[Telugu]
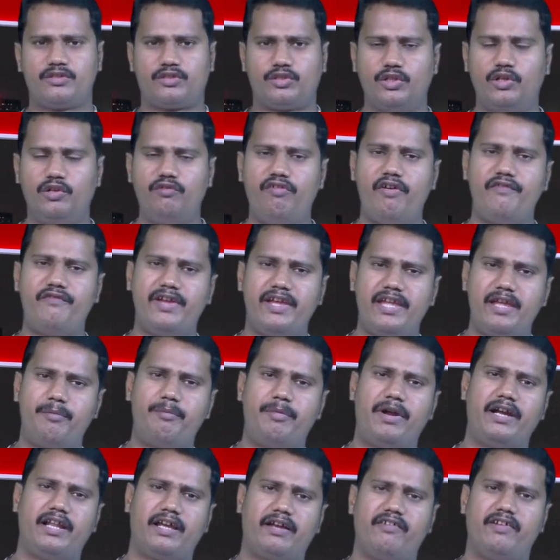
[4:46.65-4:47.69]
సిలువ
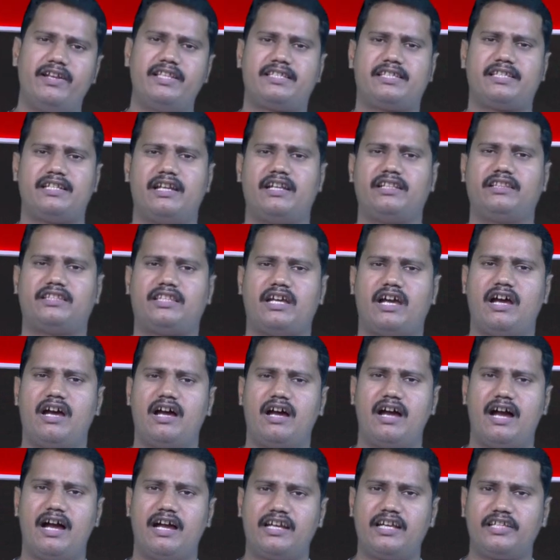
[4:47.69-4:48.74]
వేయబడవలసినంత
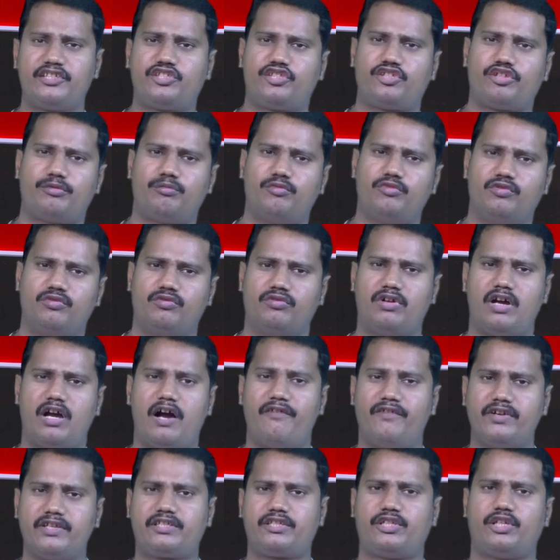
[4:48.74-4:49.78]
అగత్యము
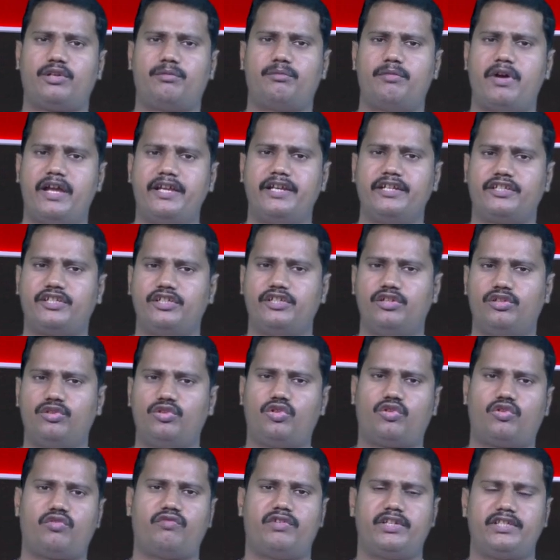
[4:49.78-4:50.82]
అవసరం ఆయనకి
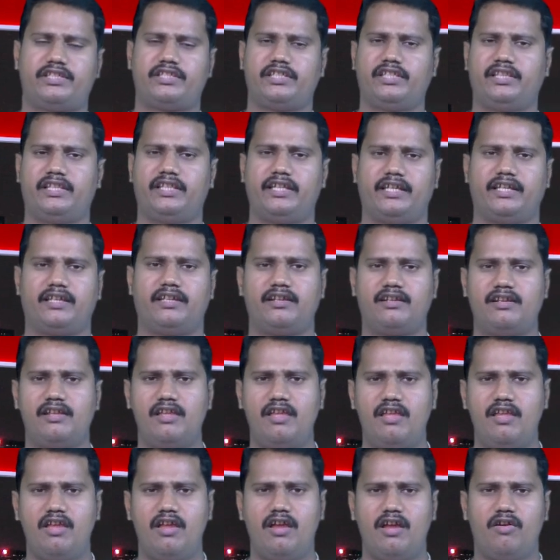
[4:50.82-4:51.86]
ఎందుకు వచ్చింది
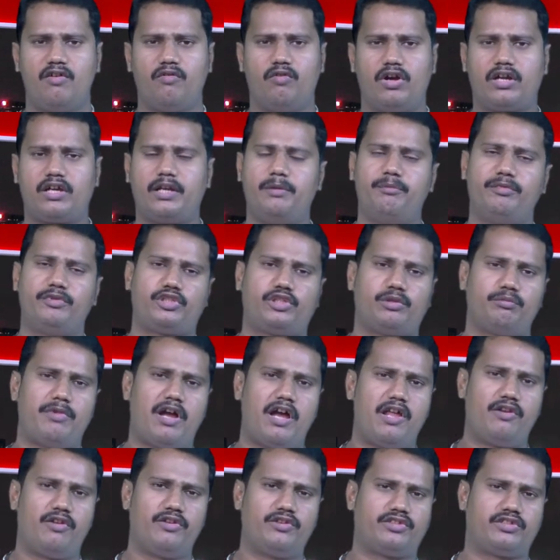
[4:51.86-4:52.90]
ఒక నిమిషం
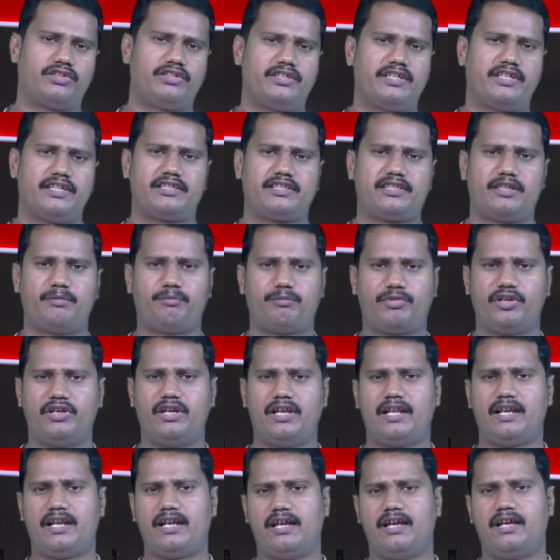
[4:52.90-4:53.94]
ఆలోచన చేస్తే
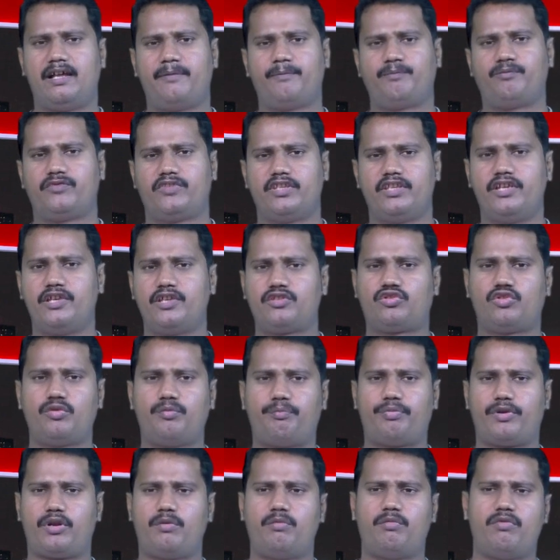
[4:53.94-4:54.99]
ప్రిల్లరా యేసు
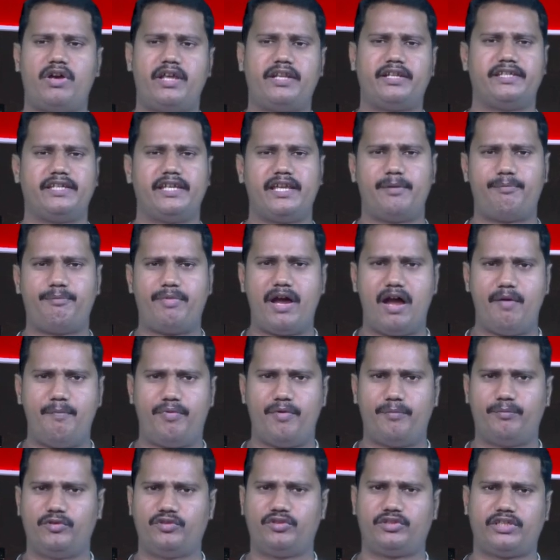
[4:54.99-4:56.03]
ప్రభువారు ఏ
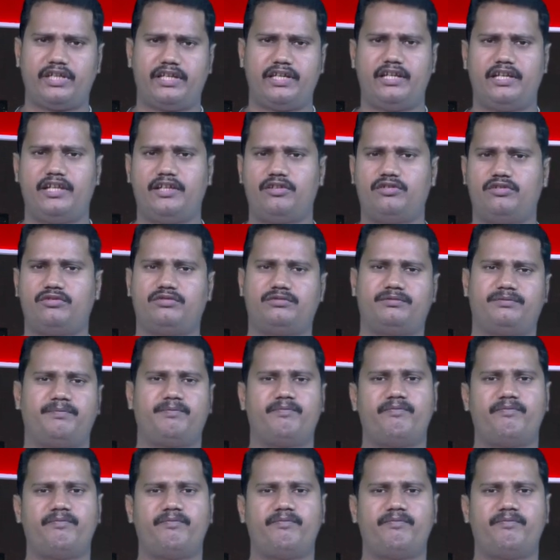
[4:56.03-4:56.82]
పాపము చేయలేదు